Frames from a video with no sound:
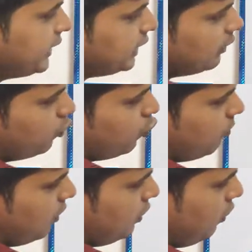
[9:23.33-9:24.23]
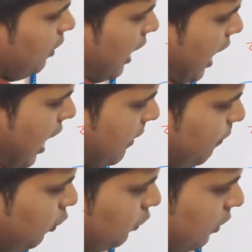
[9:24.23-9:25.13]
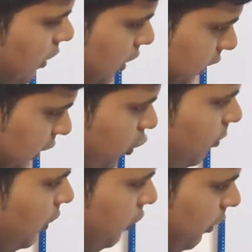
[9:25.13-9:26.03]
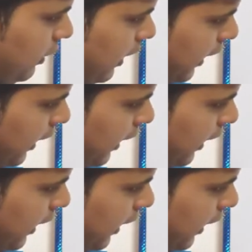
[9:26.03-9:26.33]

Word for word: এই যে গুরুমণ্ডল আর কেন্দ্রমণ্ডল